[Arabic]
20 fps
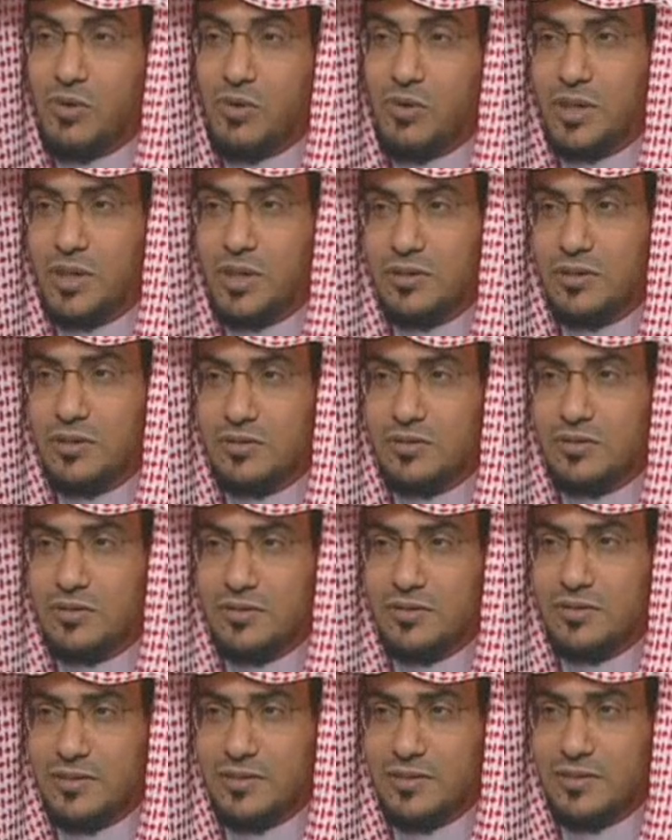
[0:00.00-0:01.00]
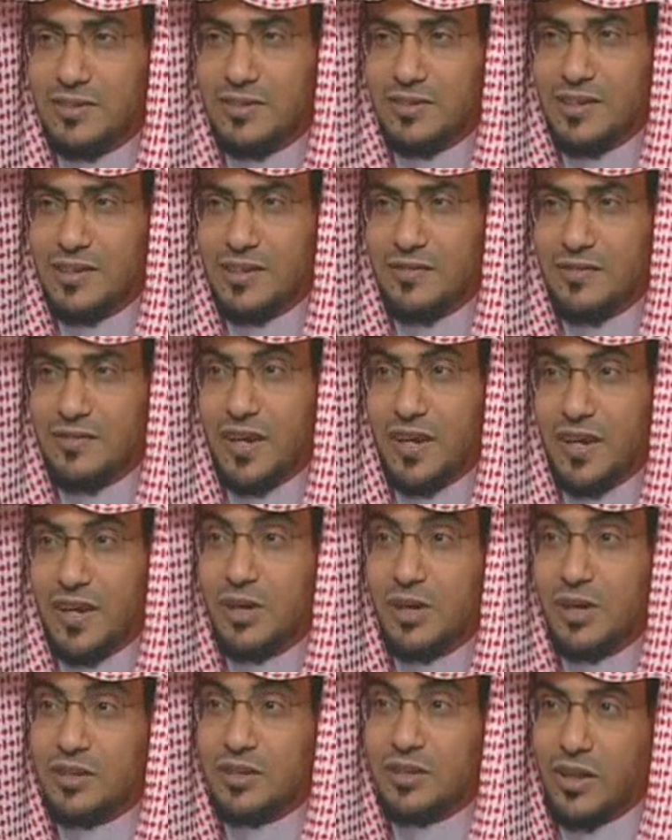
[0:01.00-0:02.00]
وامي
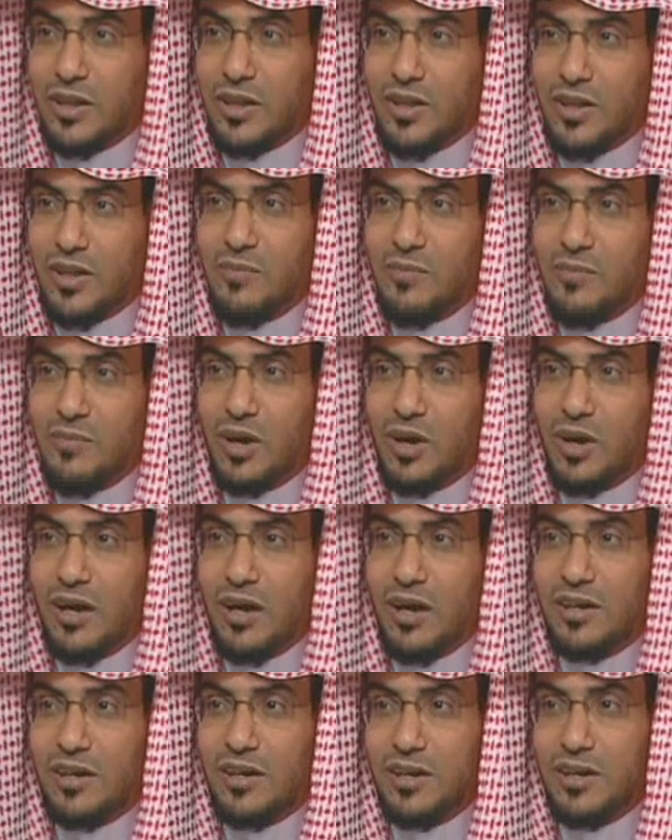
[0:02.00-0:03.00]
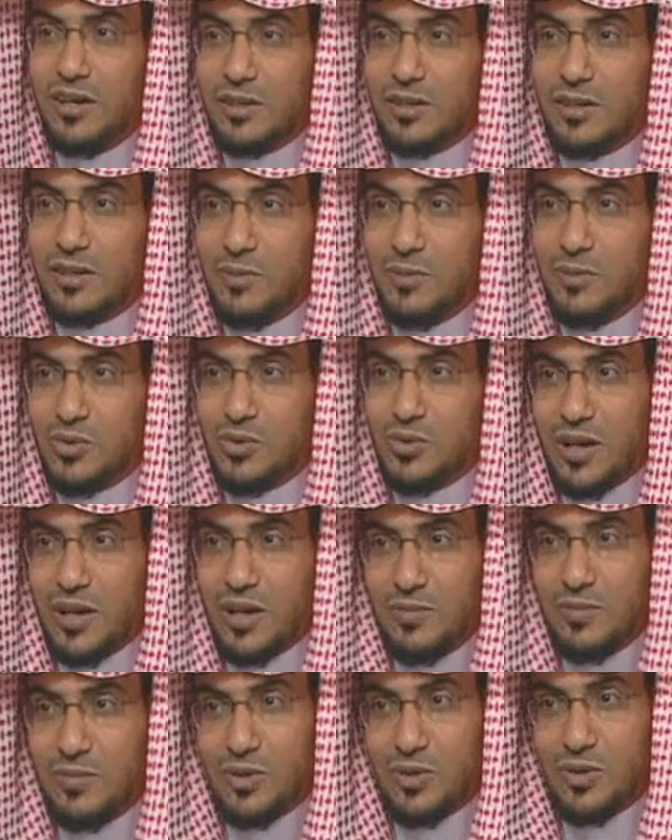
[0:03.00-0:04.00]
فاماط اللثام وقال انا طلبتك
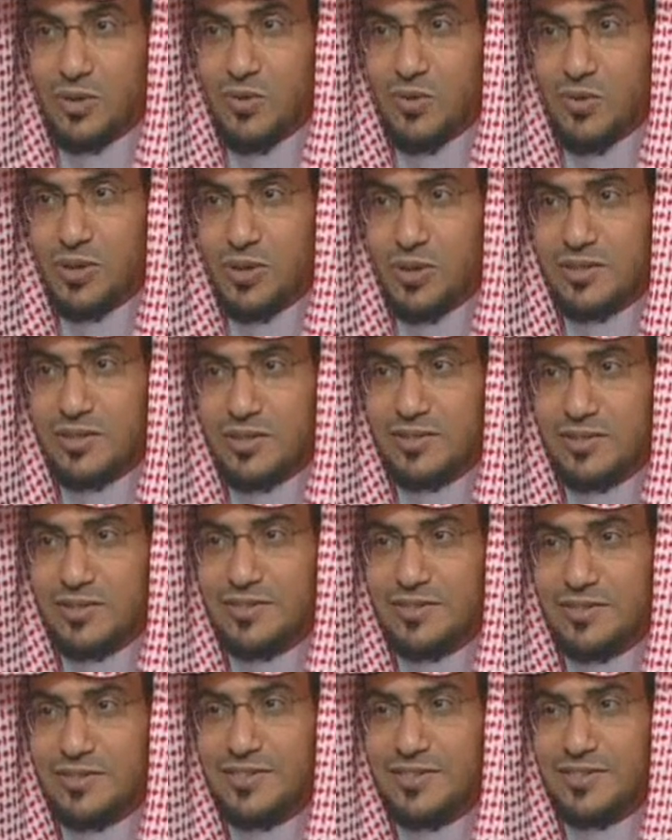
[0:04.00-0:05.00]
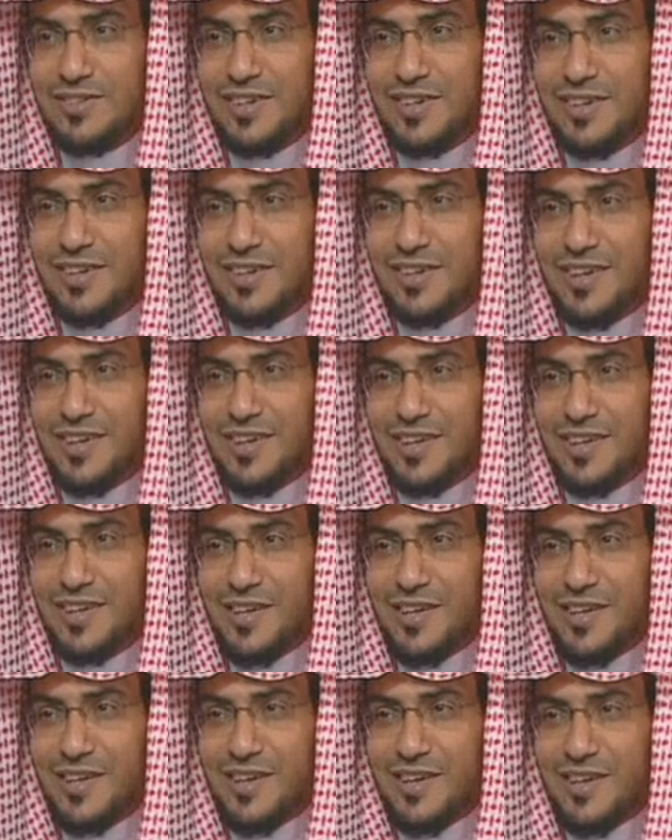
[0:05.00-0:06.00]
يا امير المؤمنين جاءت
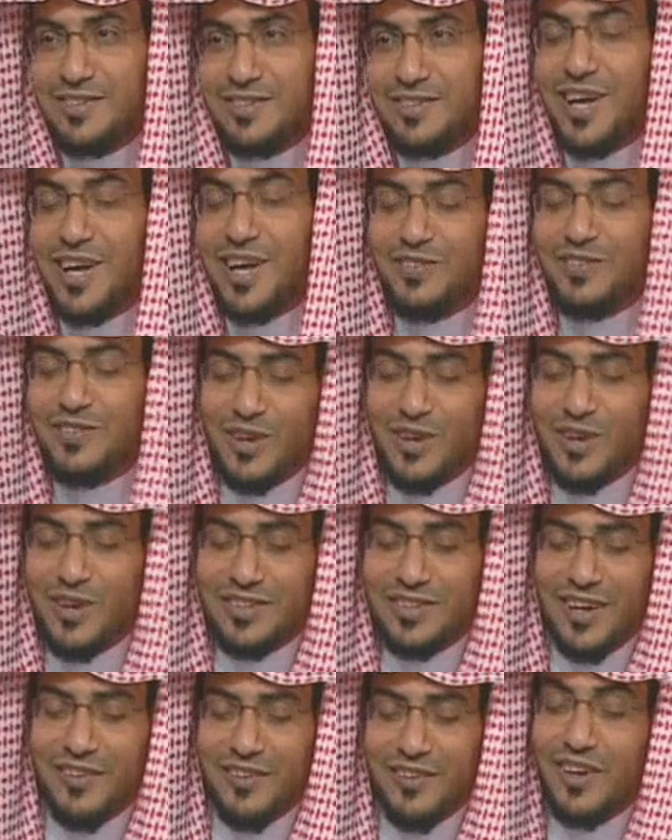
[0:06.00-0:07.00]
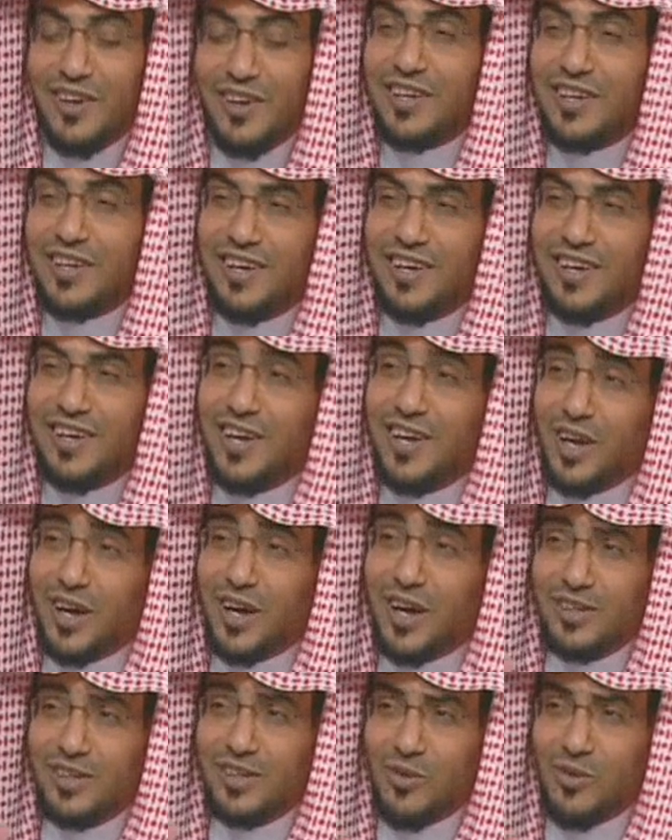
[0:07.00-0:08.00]
في وقتها جاءت في وقتها فهذه
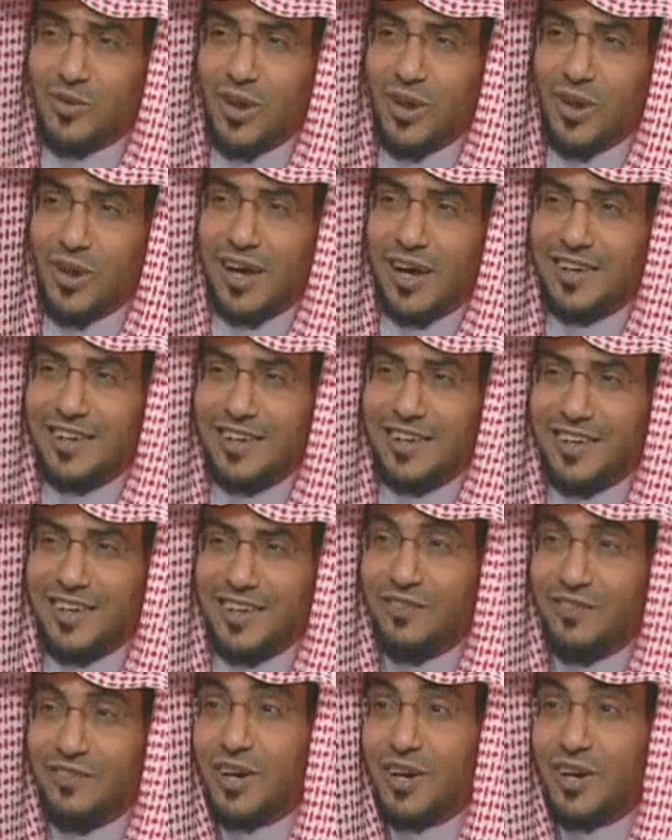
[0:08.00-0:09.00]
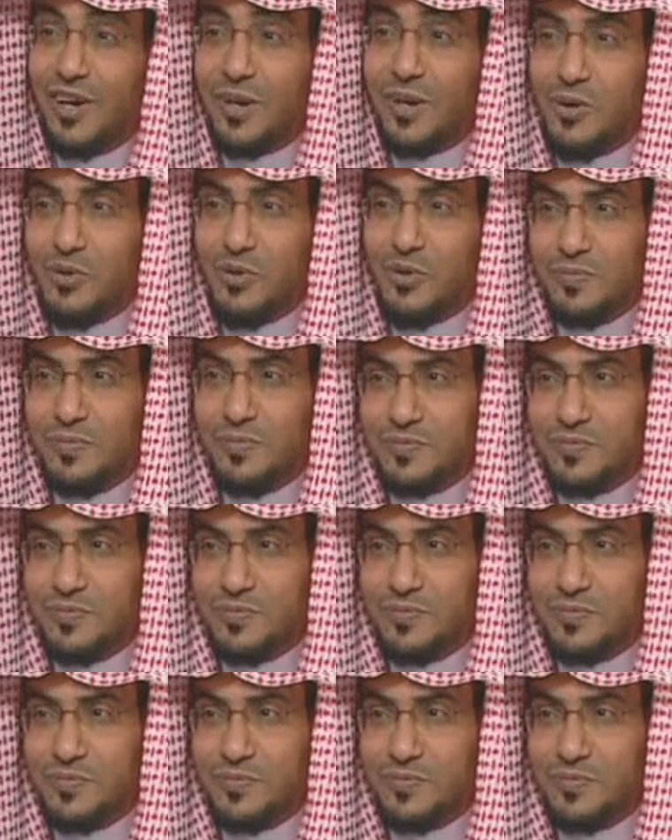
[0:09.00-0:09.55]
اقدار الله فقربه